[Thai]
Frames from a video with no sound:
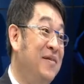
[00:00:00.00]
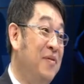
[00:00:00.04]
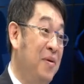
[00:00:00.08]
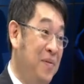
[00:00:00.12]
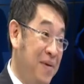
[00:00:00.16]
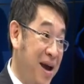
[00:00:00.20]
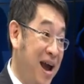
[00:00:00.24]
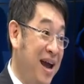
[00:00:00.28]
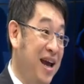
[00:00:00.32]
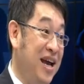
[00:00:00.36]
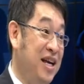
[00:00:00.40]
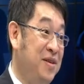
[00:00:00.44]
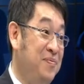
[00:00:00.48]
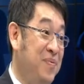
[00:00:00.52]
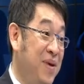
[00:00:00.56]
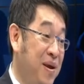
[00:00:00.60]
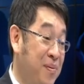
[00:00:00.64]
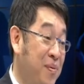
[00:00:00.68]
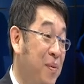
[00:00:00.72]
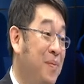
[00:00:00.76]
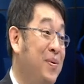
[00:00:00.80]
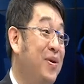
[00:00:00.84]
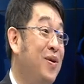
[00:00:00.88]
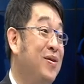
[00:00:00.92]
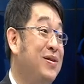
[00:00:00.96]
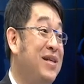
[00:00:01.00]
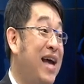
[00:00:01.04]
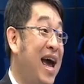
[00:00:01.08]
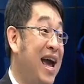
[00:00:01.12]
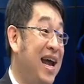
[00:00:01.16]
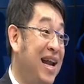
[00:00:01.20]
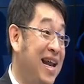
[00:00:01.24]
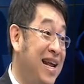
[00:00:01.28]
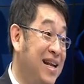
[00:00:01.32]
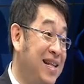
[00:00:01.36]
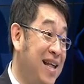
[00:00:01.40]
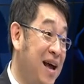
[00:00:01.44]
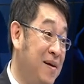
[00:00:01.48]
ถ้าผมเป็น ไอ เอส พี ผมก็ต้อง
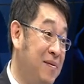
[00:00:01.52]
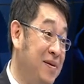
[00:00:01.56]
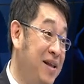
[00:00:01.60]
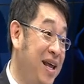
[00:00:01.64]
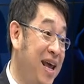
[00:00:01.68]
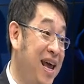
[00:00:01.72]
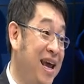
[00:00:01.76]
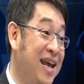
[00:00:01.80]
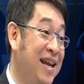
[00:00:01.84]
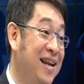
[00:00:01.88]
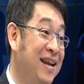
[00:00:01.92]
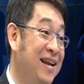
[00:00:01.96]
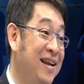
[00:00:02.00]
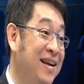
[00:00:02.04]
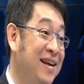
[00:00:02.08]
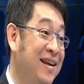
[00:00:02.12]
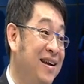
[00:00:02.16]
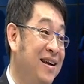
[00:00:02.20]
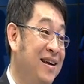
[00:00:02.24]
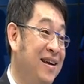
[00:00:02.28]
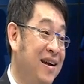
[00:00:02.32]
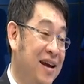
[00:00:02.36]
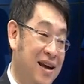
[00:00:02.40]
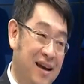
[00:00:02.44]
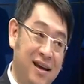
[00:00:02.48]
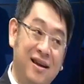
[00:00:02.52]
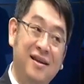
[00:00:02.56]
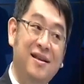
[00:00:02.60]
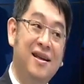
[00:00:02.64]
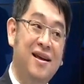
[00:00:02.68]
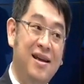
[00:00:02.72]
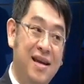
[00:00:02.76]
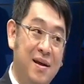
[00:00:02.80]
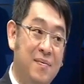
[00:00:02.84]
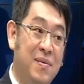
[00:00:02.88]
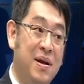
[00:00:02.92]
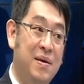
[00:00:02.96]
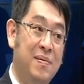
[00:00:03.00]
จ่ายลิงก์ต่างประเทศ
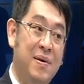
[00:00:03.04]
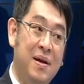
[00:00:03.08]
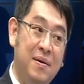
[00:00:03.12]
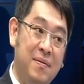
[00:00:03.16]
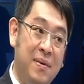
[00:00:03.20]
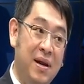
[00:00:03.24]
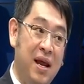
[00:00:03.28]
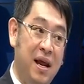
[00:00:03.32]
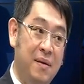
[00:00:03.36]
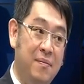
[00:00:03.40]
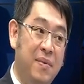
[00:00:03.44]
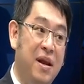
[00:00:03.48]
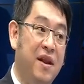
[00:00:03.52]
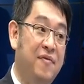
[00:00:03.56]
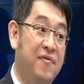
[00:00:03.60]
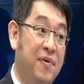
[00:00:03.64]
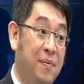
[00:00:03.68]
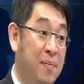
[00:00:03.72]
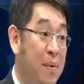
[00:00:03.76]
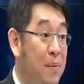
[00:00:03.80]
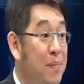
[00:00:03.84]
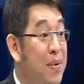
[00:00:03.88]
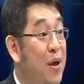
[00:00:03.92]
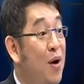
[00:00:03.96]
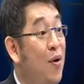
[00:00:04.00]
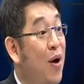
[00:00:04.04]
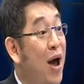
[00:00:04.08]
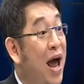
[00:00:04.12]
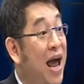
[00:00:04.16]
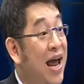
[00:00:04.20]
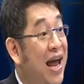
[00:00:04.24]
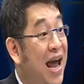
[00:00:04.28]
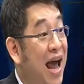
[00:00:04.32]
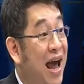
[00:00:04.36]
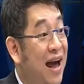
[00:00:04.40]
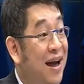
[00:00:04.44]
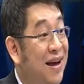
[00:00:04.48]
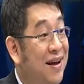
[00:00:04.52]
ถ้าอย่างนี้มันมันเห็นเบนฟิตเหมือน บี โอ ไอ
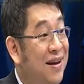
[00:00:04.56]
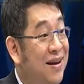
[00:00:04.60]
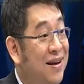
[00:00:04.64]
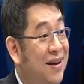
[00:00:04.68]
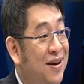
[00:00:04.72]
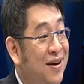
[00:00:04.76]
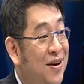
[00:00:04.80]
อ่ะ